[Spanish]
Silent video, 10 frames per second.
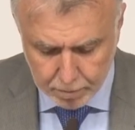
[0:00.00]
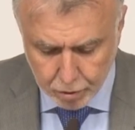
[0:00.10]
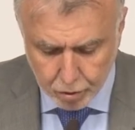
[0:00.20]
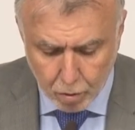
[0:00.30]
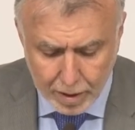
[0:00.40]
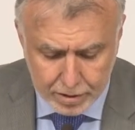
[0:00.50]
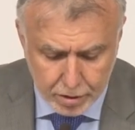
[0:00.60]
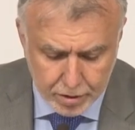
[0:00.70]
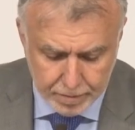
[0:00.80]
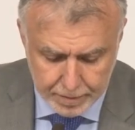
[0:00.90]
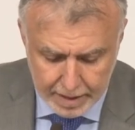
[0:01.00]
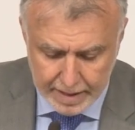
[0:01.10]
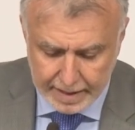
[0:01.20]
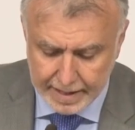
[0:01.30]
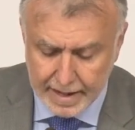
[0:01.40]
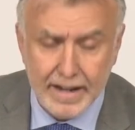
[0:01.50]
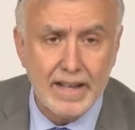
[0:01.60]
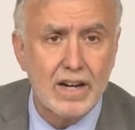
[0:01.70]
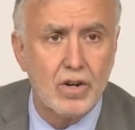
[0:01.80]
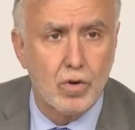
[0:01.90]
Punto 4.
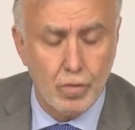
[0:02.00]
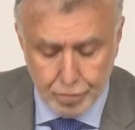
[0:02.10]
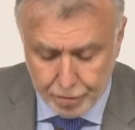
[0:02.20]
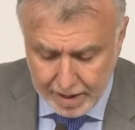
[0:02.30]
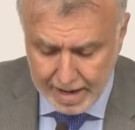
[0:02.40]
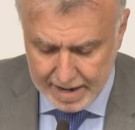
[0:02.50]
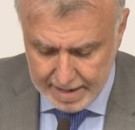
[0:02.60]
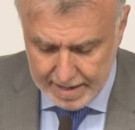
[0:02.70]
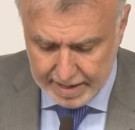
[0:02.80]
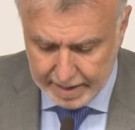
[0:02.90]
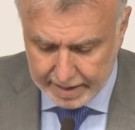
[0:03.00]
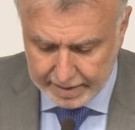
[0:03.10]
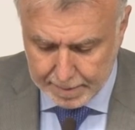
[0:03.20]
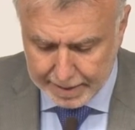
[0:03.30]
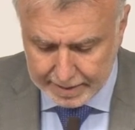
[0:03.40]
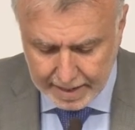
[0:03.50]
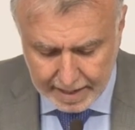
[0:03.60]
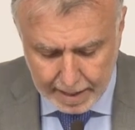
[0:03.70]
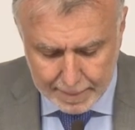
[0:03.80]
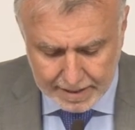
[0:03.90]
Canarias confía en que se
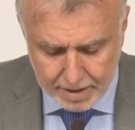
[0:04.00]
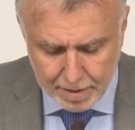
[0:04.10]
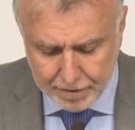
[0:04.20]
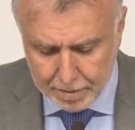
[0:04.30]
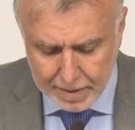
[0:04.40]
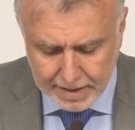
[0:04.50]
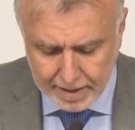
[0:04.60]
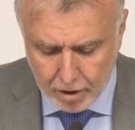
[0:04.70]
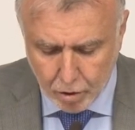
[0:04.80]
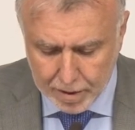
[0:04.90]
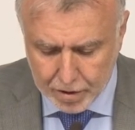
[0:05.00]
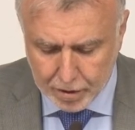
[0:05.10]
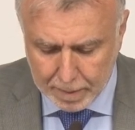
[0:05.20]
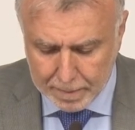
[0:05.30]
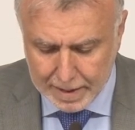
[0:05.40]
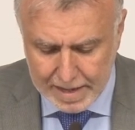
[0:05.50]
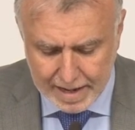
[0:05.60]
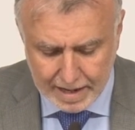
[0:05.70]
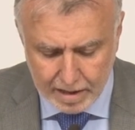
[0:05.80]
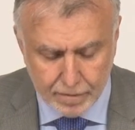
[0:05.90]
mantenga la máxima firmeza del Gobierno de
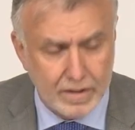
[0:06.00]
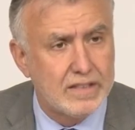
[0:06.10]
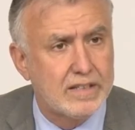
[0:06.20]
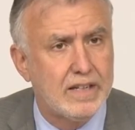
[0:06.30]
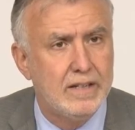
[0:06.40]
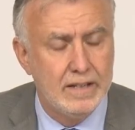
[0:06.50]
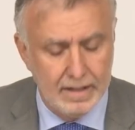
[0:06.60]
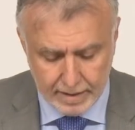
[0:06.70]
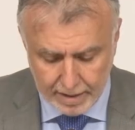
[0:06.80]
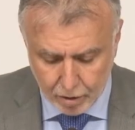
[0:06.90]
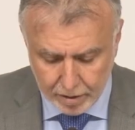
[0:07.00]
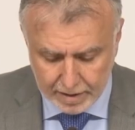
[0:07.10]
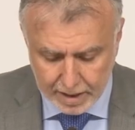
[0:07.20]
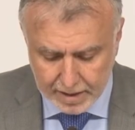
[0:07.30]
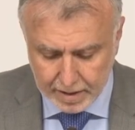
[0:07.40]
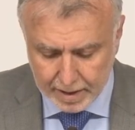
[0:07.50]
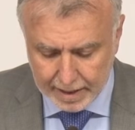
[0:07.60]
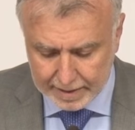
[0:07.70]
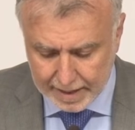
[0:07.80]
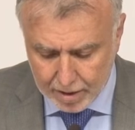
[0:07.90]
España en la defensa de los intereses del
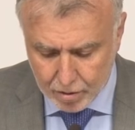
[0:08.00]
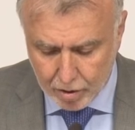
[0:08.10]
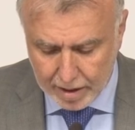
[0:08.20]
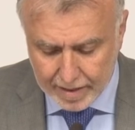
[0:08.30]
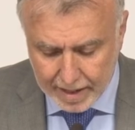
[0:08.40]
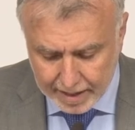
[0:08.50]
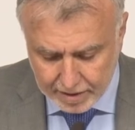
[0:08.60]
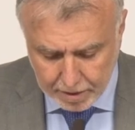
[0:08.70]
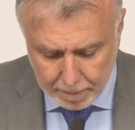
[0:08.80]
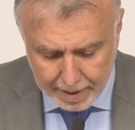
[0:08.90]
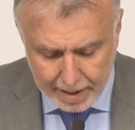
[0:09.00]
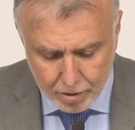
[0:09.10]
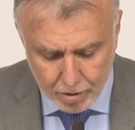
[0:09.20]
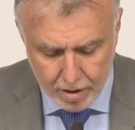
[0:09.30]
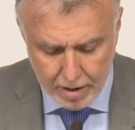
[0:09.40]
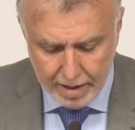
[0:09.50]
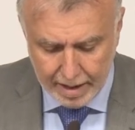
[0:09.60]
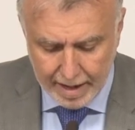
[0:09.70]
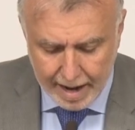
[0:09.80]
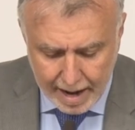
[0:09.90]
Estado y del archipiélago
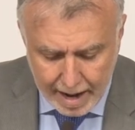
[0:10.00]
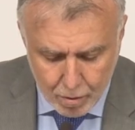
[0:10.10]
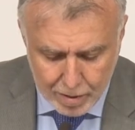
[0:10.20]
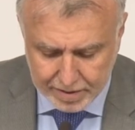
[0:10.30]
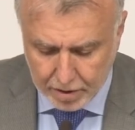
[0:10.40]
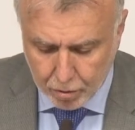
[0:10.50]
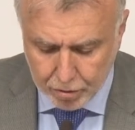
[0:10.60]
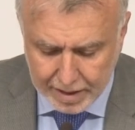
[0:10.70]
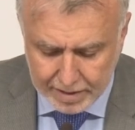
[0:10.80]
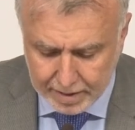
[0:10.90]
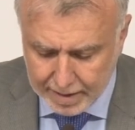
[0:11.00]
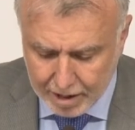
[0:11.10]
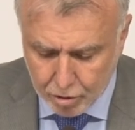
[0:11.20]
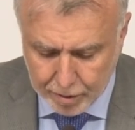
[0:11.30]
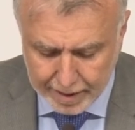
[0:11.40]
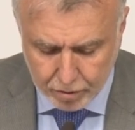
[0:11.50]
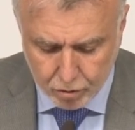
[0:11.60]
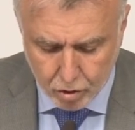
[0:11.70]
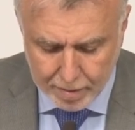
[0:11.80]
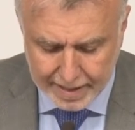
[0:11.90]
en las aguas circundantes de la Comunidad
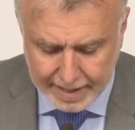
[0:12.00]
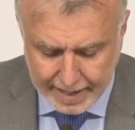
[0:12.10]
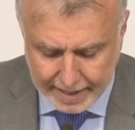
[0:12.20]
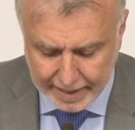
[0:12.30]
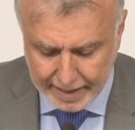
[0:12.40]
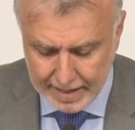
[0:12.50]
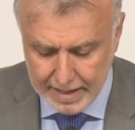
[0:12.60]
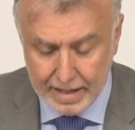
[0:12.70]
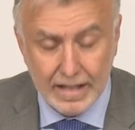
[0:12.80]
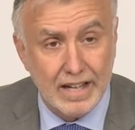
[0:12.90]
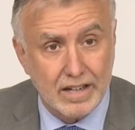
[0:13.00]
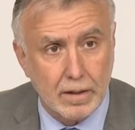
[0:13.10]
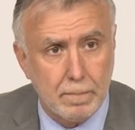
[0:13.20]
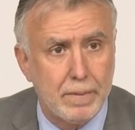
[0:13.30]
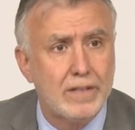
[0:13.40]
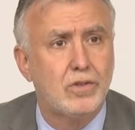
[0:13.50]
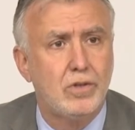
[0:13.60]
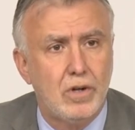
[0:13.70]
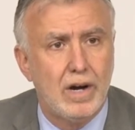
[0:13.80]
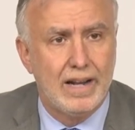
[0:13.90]
Autónoma de Canarias y el
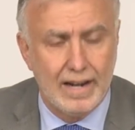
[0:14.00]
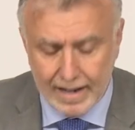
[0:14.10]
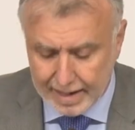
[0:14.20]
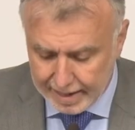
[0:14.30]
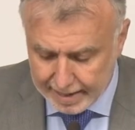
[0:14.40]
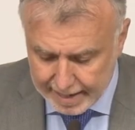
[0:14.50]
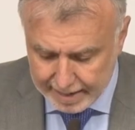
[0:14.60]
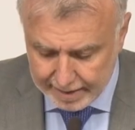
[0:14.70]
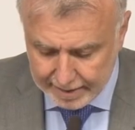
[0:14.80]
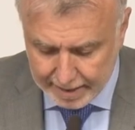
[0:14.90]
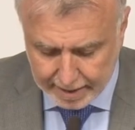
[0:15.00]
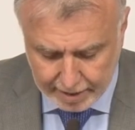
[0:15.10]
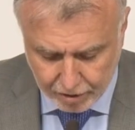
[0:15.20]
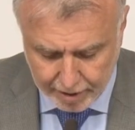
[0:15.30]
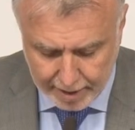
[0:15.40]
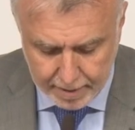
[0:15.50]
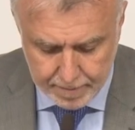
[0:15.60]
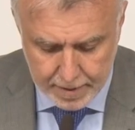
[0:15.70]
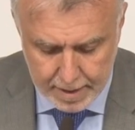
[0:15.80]
respeto a la legalidad internacional.